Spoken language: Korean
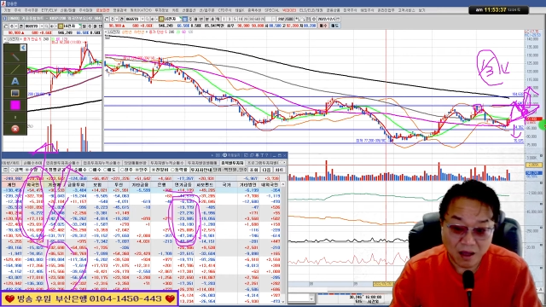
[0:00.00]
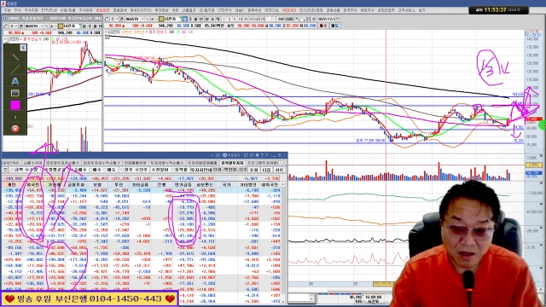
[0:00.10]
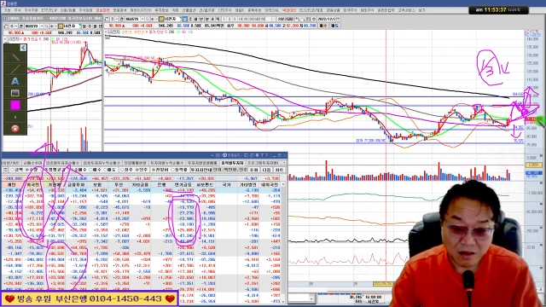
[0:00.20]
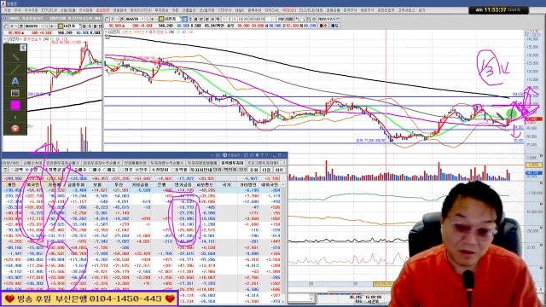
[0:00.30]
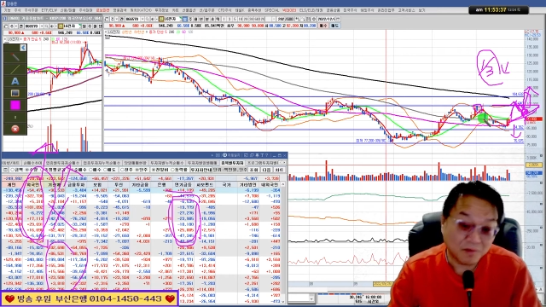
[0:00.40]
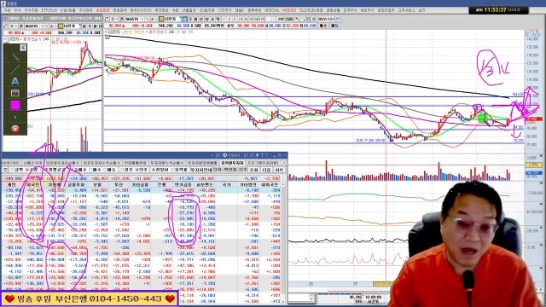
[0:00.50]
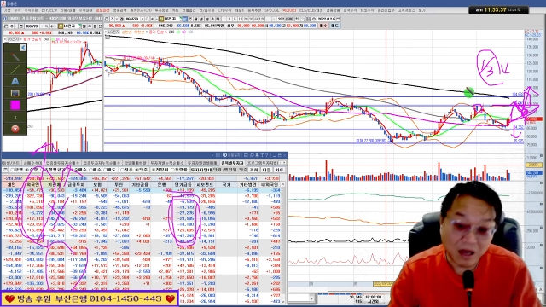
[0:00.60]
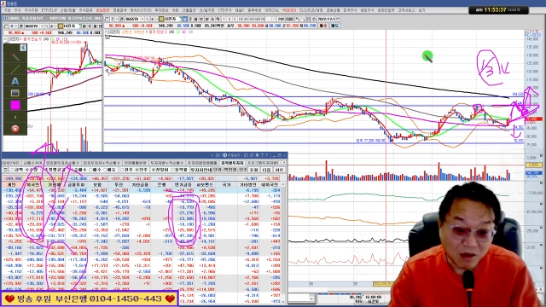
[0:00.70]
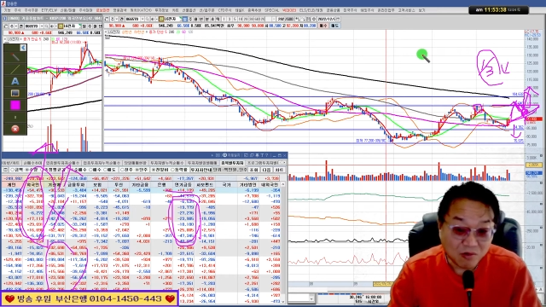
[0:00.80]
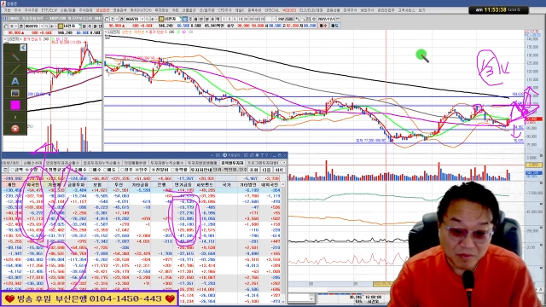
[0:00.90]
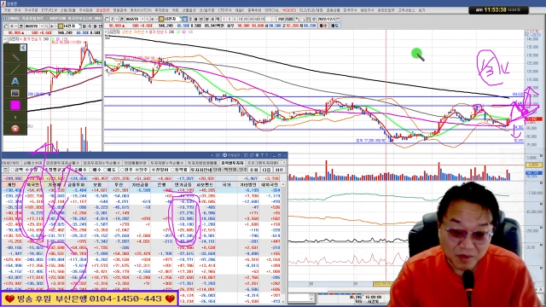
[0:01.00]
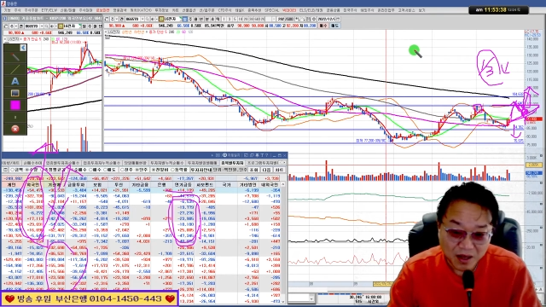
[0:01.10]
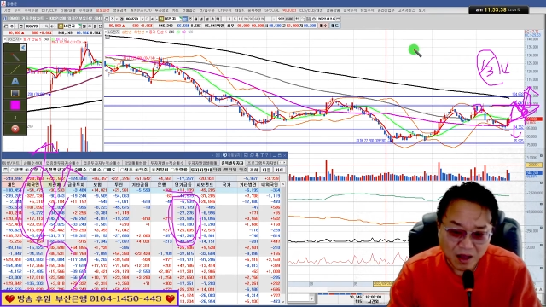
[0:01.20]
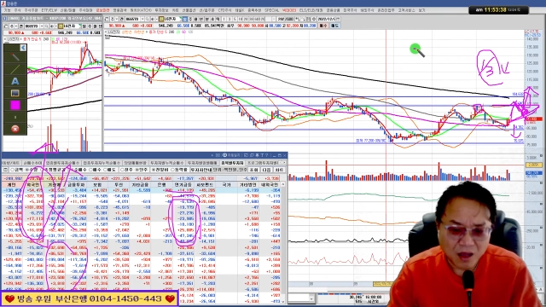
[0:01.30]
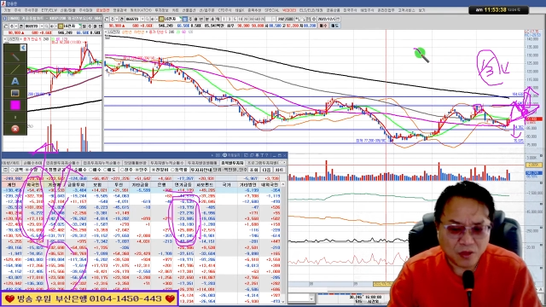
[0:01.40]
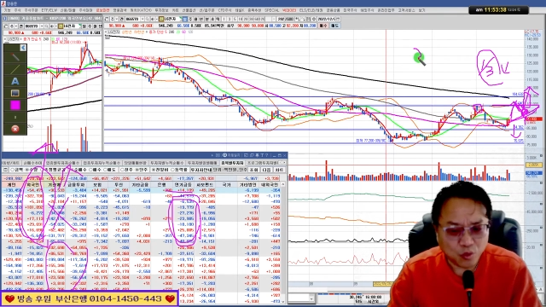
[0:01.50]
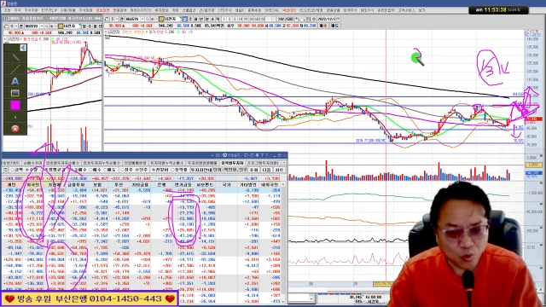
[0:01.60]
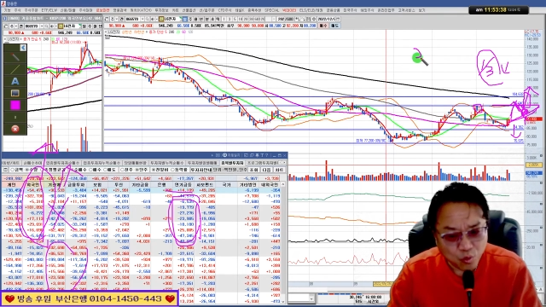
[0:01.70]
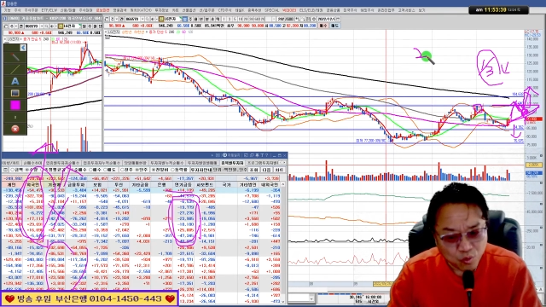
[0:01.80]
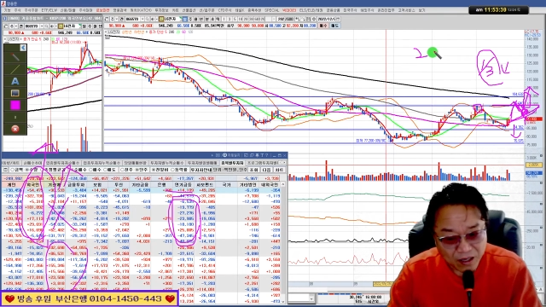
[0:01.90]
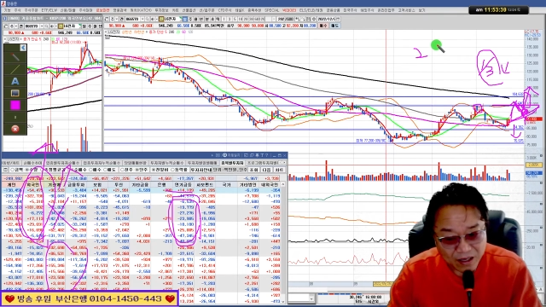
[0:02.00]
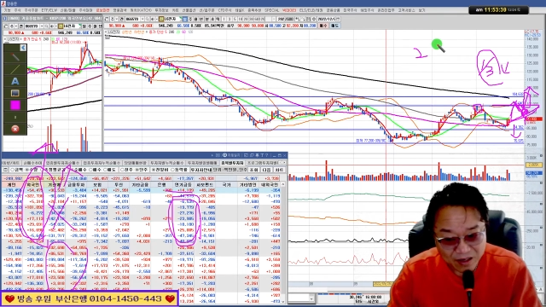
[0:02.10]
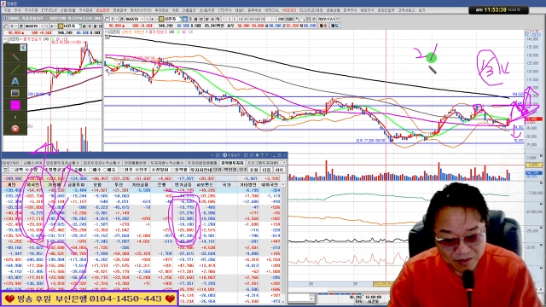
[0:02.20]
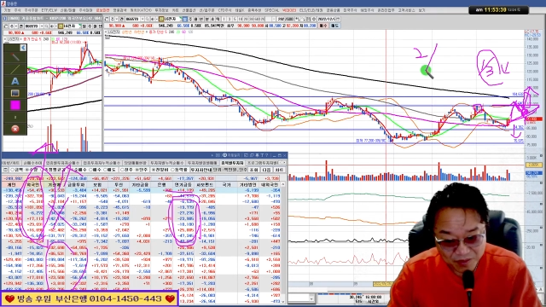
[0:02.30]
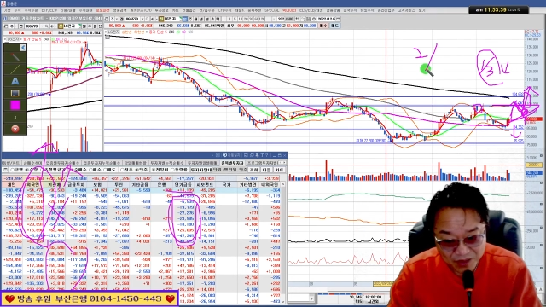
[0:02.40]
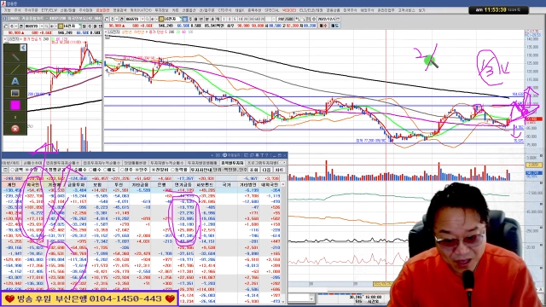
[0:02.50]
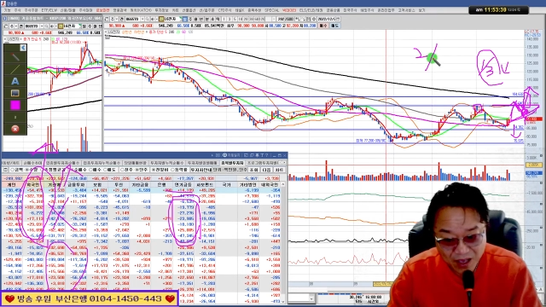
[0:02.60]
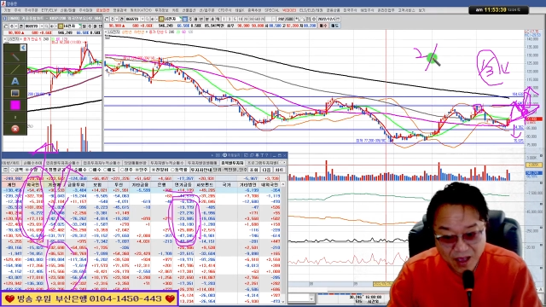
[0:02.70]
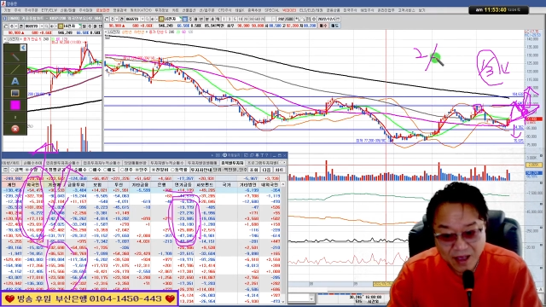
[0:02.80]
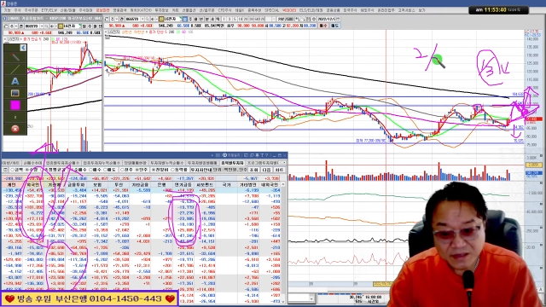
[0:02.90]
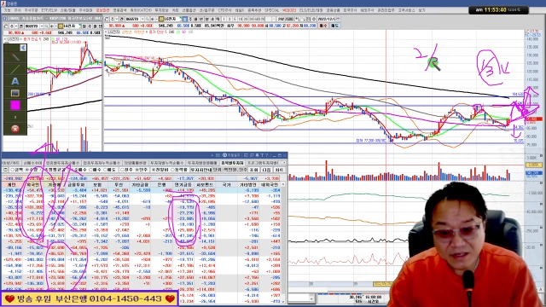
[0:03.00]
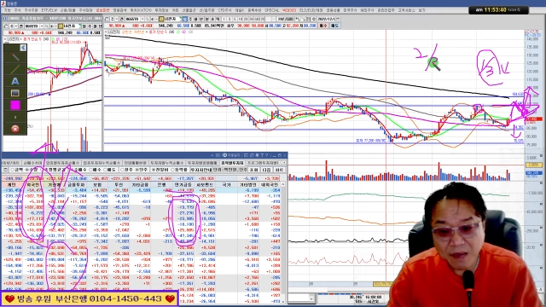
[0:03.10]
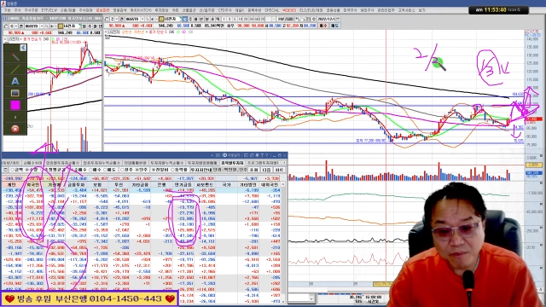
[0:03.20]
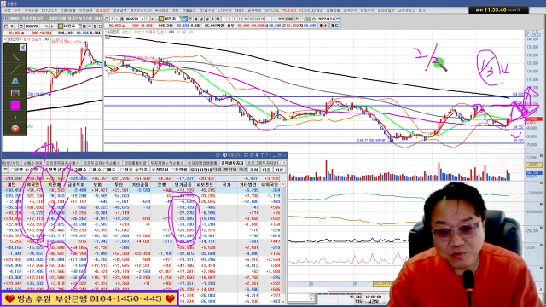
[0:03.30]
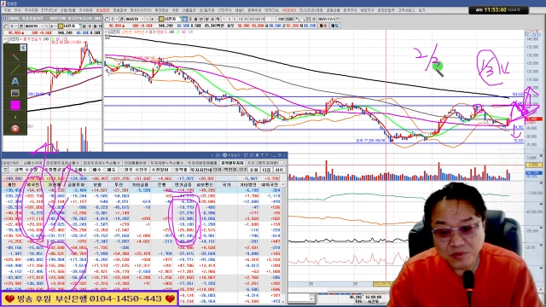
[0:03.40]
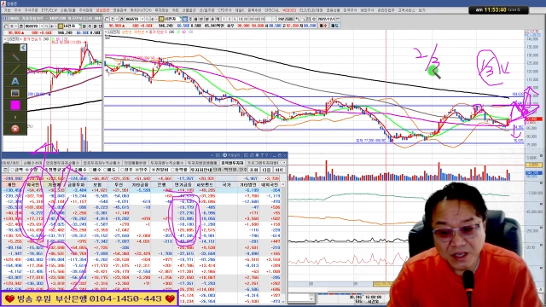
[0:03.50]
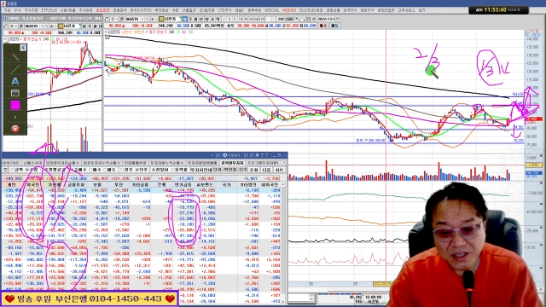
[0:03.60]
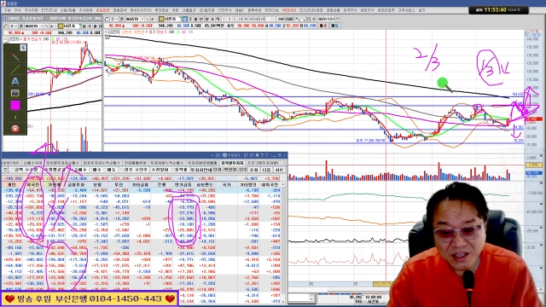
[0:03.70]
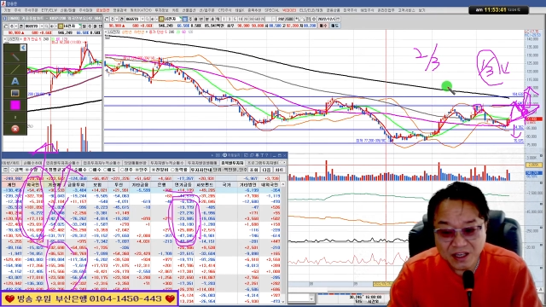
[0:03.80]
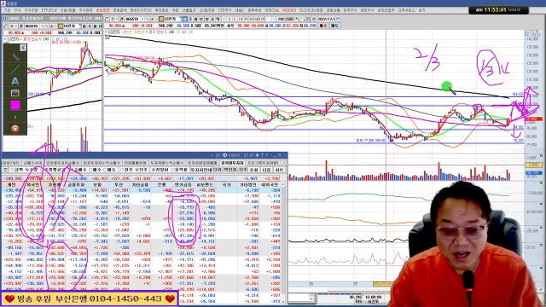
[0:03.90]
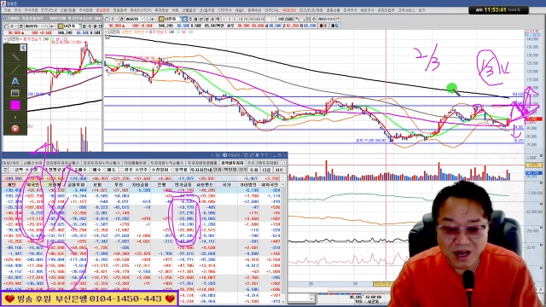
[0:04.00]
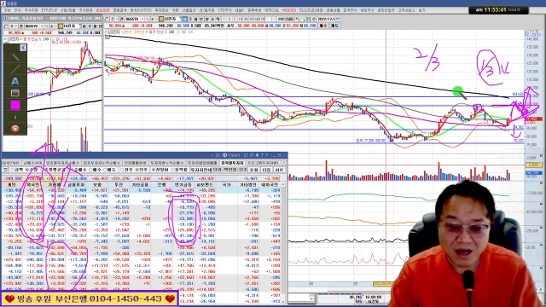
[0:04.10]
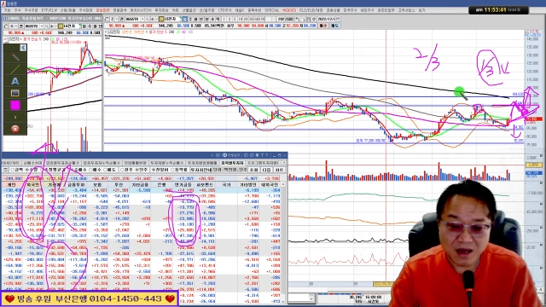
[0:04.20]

그러면 아까운 겁니까? 노다 이겁니다. 3분의 2가